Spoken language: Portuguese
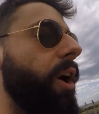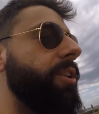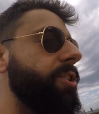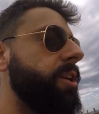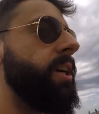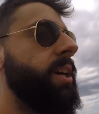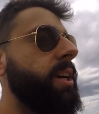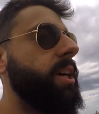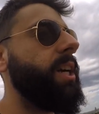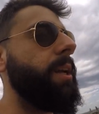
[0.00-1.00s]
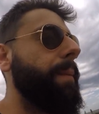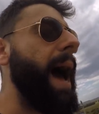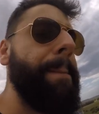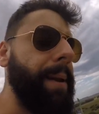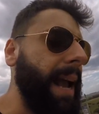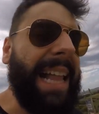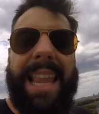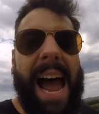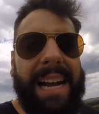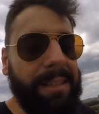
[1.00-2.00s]
forte. E bah, pegar
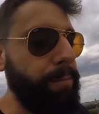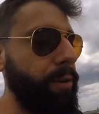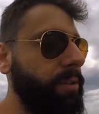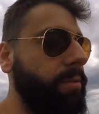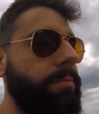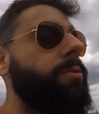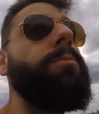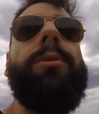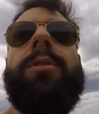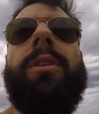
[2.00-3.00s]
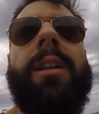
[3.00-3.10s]
táxi depois, um tumulto